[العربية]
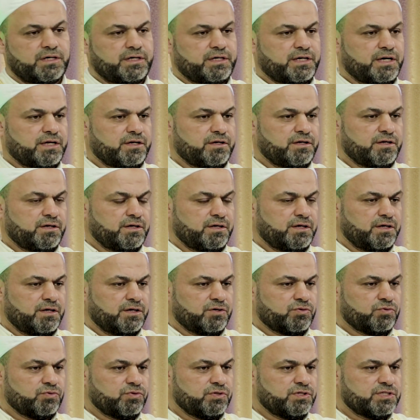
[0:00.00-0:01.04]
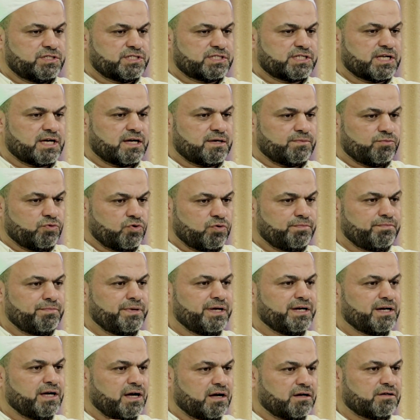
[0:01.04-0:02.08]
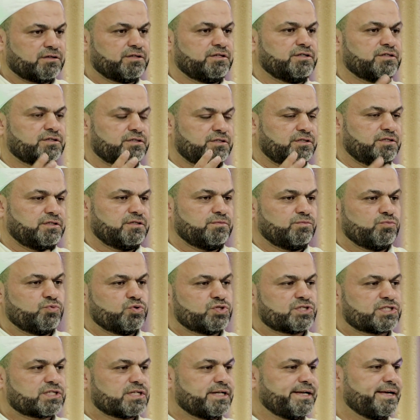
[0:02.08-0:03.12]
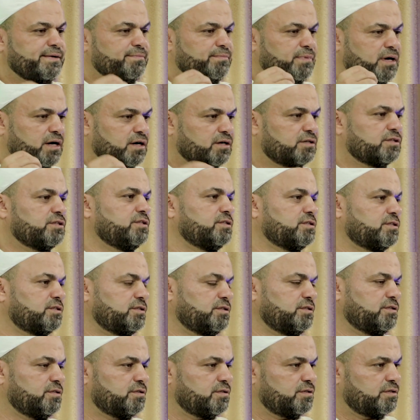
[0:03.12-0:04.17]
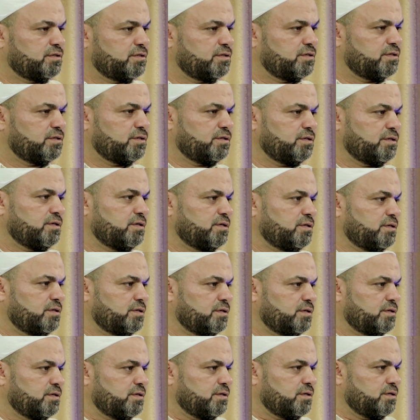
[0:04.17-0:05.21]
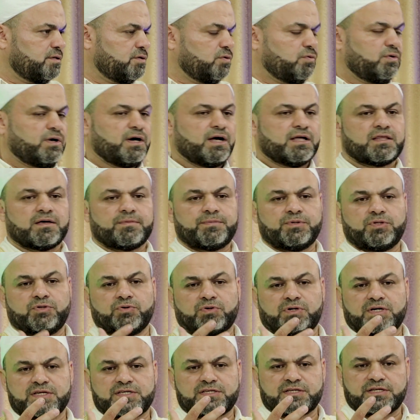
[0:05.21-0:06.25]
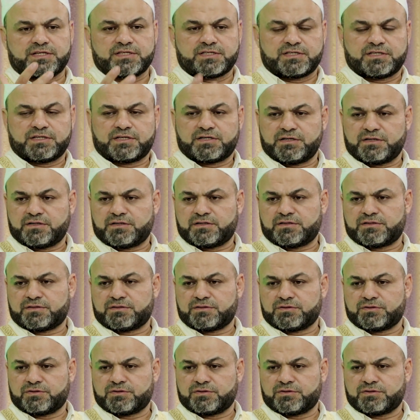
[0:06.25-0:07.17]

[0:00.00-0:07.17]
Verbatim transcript: يعني يكون إنسان مؤمن حقيقي مسلم حقيقي وهذا بده كسرة ذكر